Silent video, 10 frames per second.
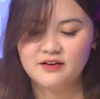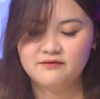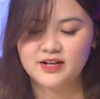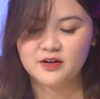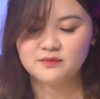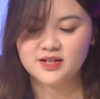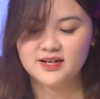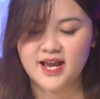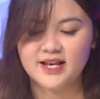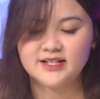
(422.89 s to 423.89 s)
Và thông
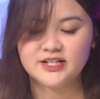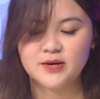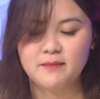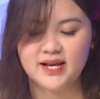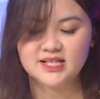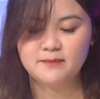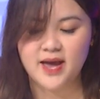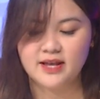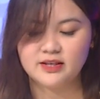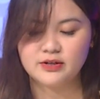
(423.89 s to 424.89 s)
tin này trên bảng xếp
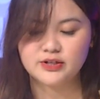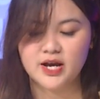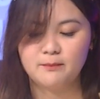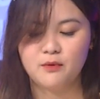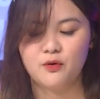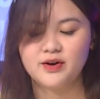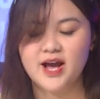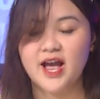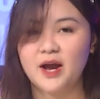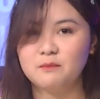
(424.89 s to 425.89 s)
hạng thì người hâm mộ
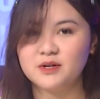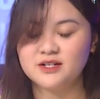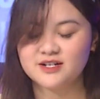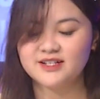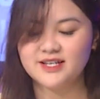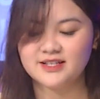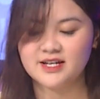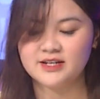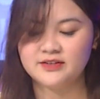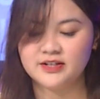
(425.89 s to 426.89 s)
đang ăn mừng rất nhiệt
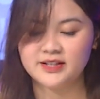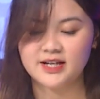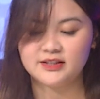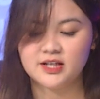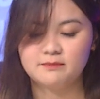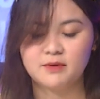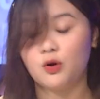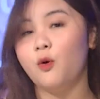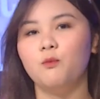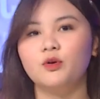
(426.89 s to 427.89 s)
tình những thành tích mà
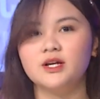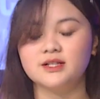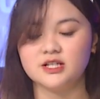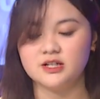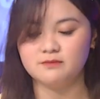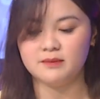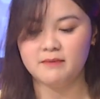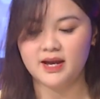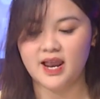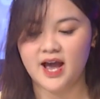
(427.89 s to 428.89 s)
khủng của thần tượng mình
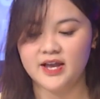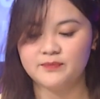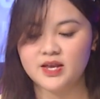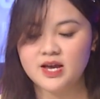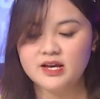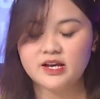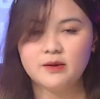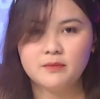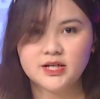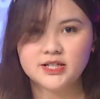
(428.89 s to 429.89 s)
mang lại. Khi
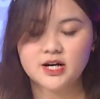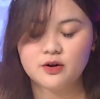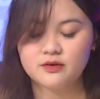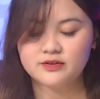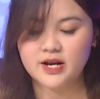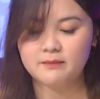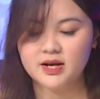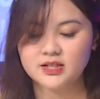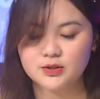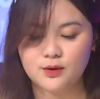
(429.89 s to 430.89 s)
mới ra, ra
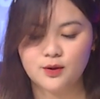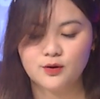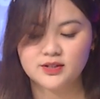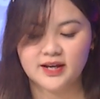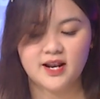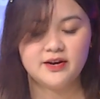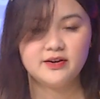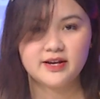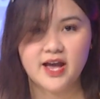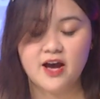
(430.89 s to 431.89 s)
mắt solo tức nghĩa là
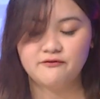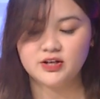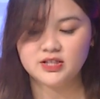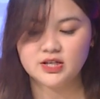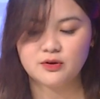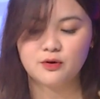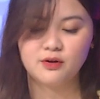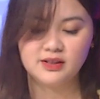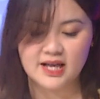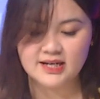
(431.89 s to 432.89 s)
đơn ca với
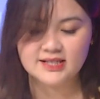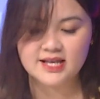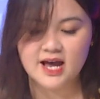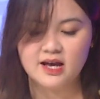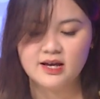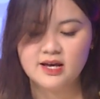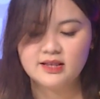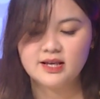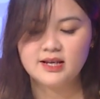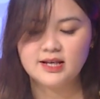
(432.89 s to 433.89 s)
single La Lisa
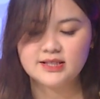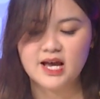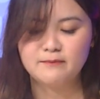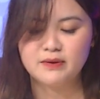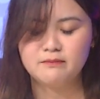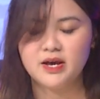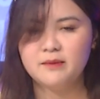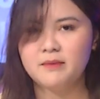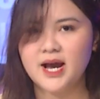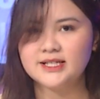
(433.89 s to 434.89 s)
thì Lisa bị mễ
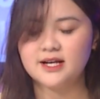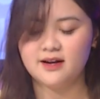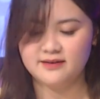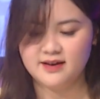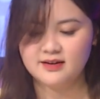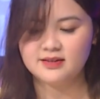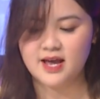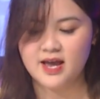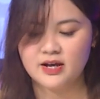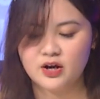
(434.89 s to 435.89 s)
mai rằng là dở
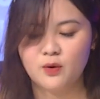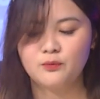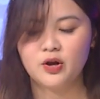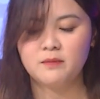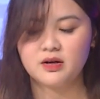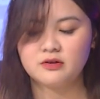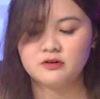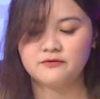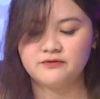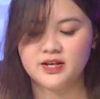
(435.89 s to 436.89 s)
tệ không nổi bật
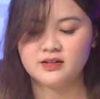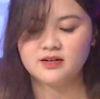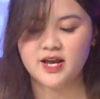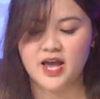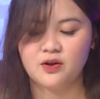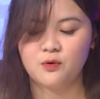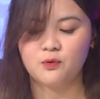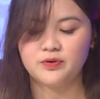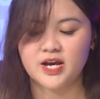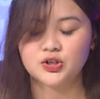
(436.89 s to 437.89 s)
được vì thứ hạng
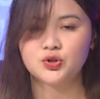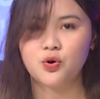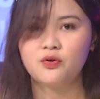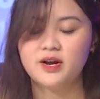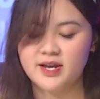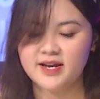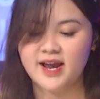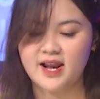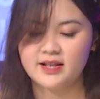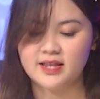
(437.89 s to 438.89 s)
của nhạc số
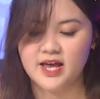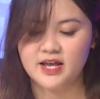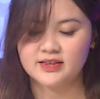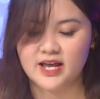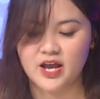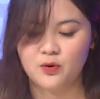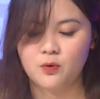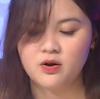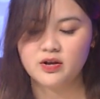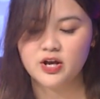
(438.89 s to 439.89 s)
khá là tệ tại Hàn
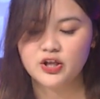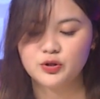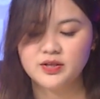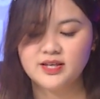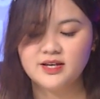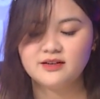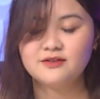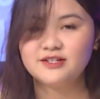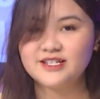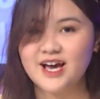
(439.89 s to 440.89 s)
Quốc. Tuy nhiên,
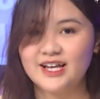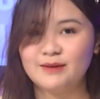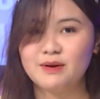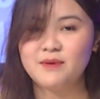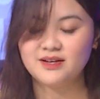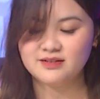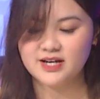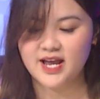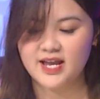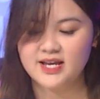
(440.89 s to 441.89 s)
đường dài thì mới biết ngựa
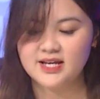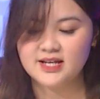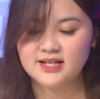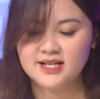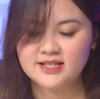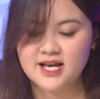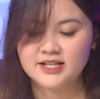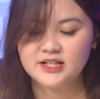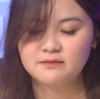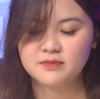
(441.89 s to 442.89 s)
hay, Lisa
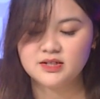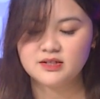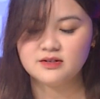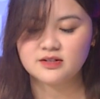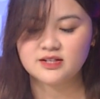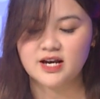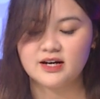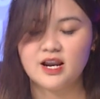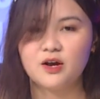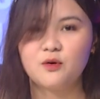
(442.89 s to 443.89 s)
chứng minh được rằng
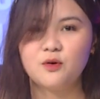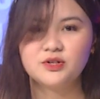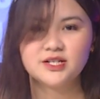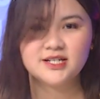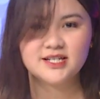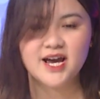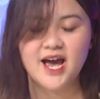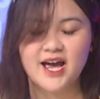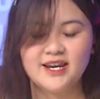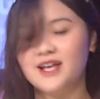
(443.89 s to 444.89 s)
là cô sinh
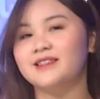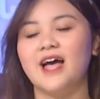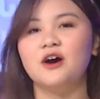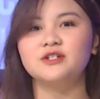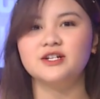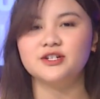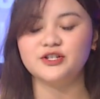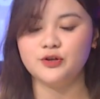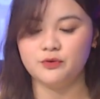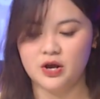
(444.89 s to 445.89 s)
ra để tạo ra
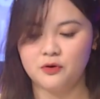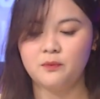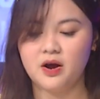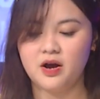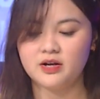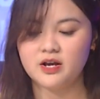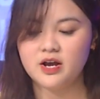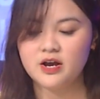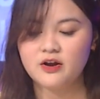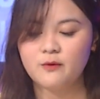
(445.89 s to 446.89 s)
rất nhiều ca khúc hot.
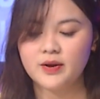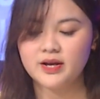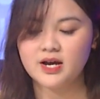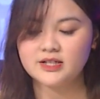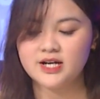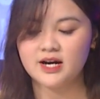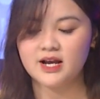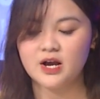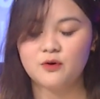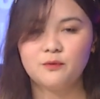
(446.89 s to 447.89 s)
Không ai ngờ rằng là
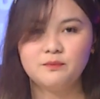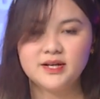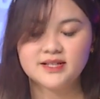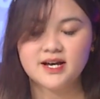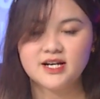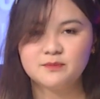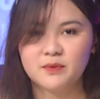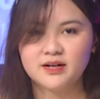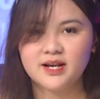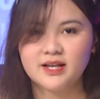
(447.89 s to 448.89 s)
ca khúc Beside
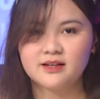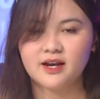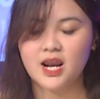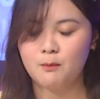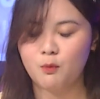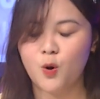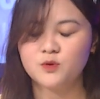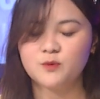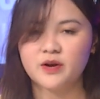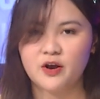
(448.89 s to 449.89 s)
Money, tức nghĩa là
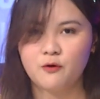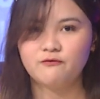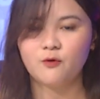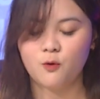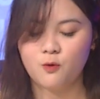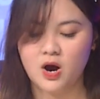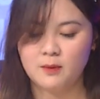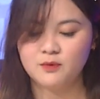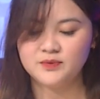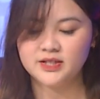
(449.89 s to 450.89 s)
một trong ca khúc phụ của
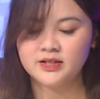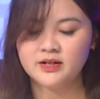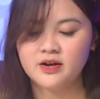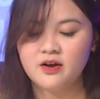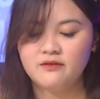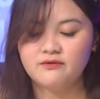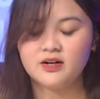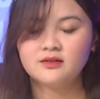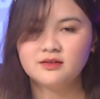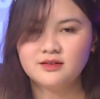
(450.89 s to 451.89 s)
album chính,
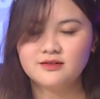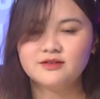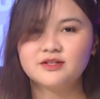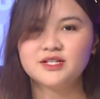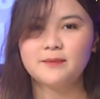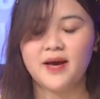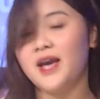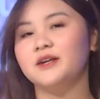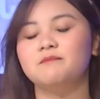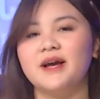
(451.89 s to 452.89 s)
vẫn được xếp
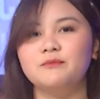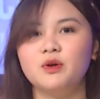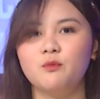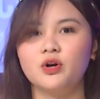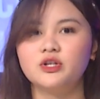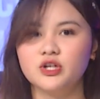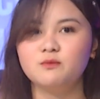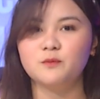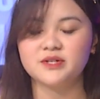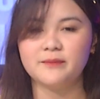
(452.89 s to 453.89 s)
hạng bản Billboard thứ
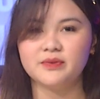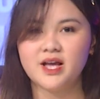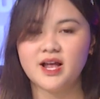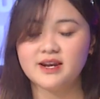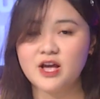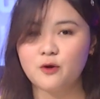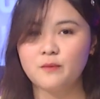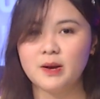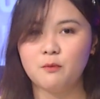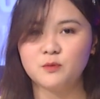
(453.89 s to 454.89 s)
100. Đây
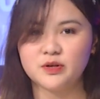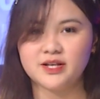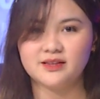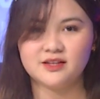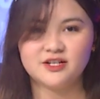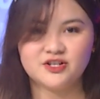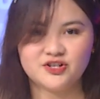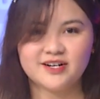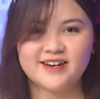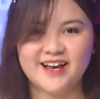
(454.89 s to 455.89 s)
cũng là một triển thành tích
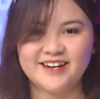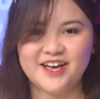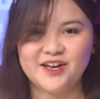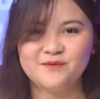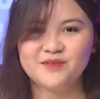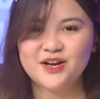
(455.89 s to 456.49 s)
rất đáng nể.